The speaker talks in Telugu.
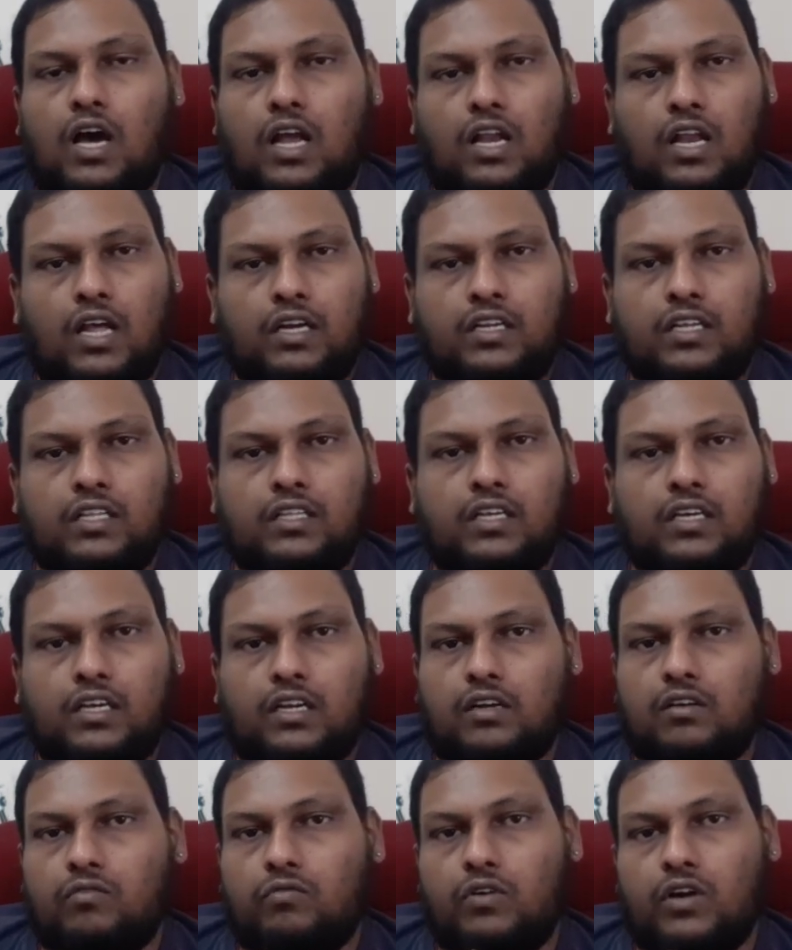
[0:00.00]
ఆ లైట్ అయితే
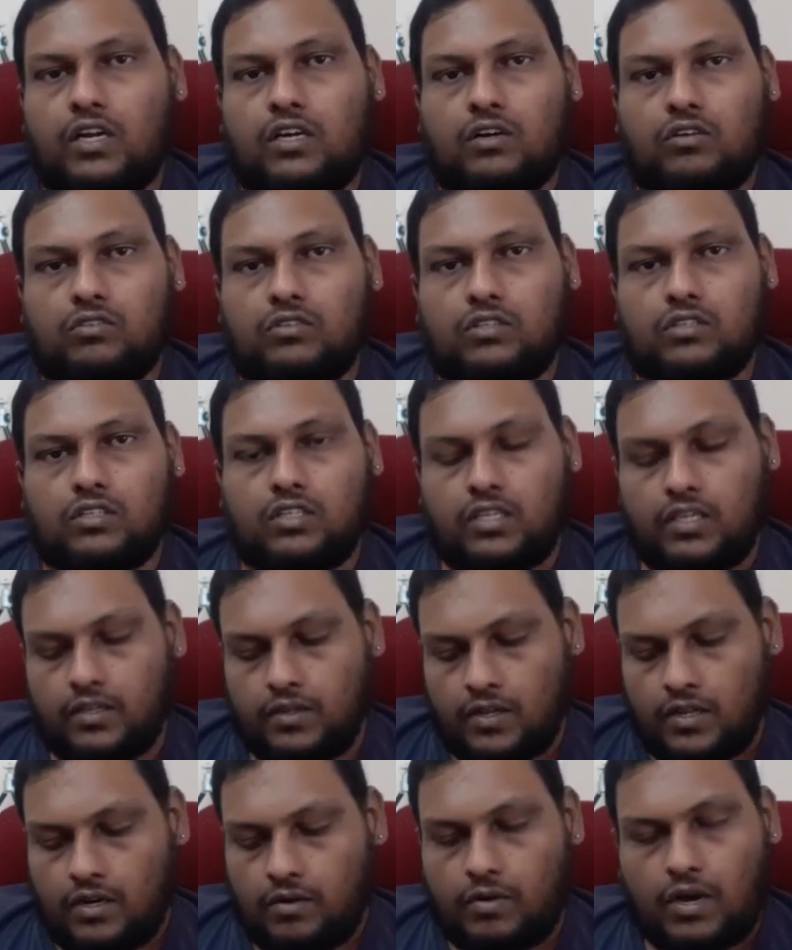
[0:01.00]
కనుక వర్క్ అవుతుంది
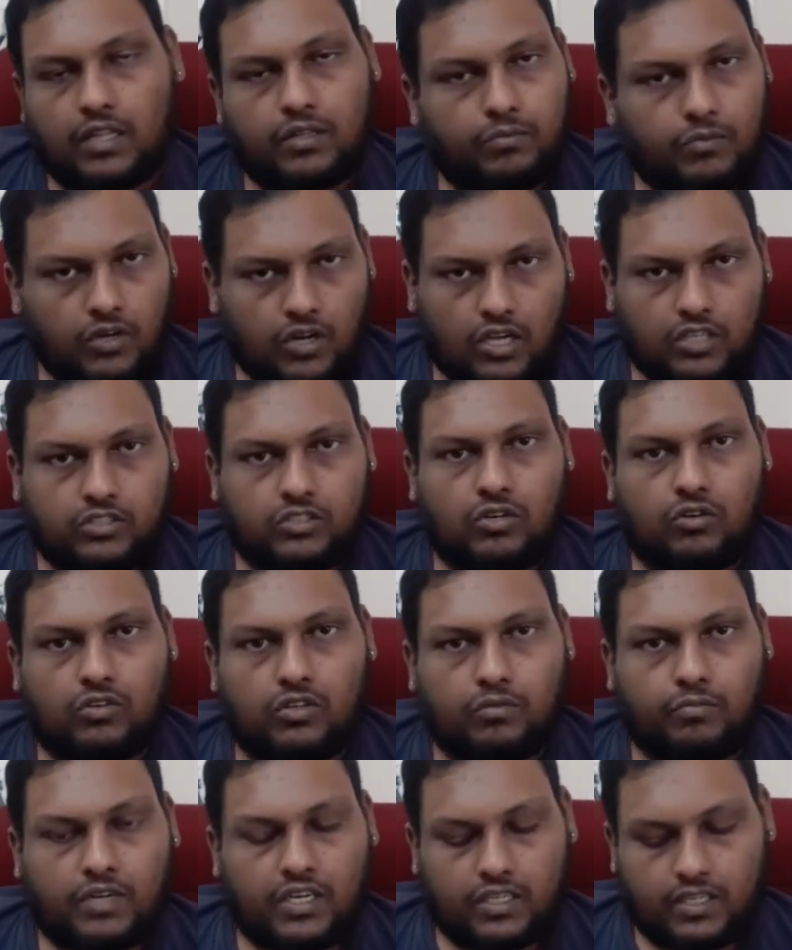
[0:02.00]
అది నాచ్లో
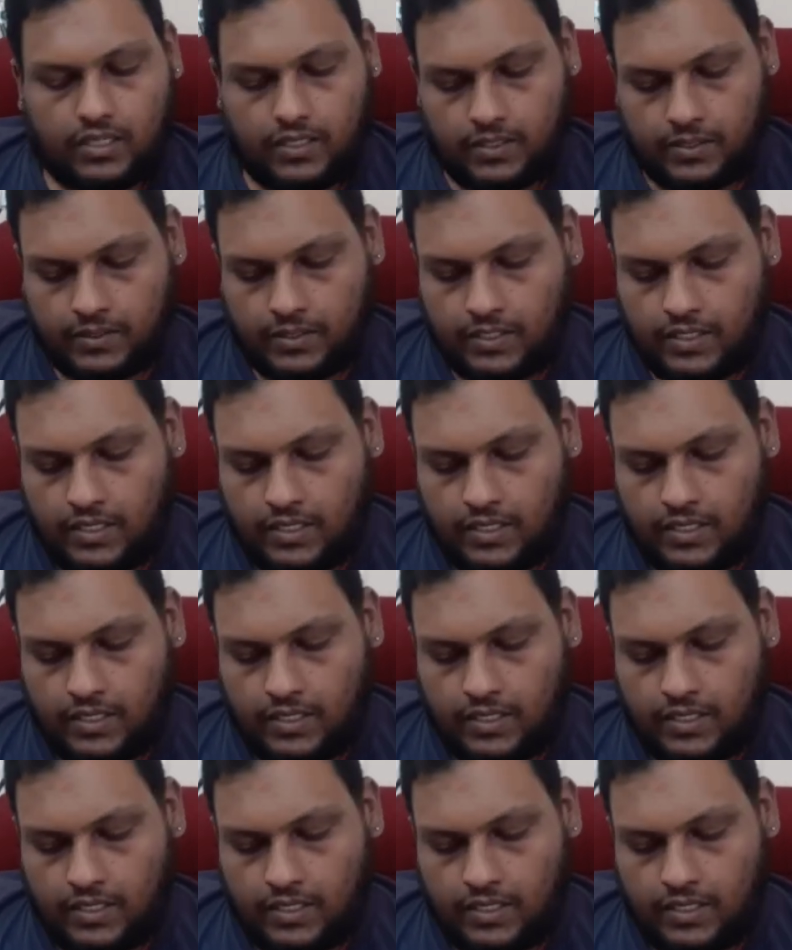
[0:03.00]
ఉంది మనకి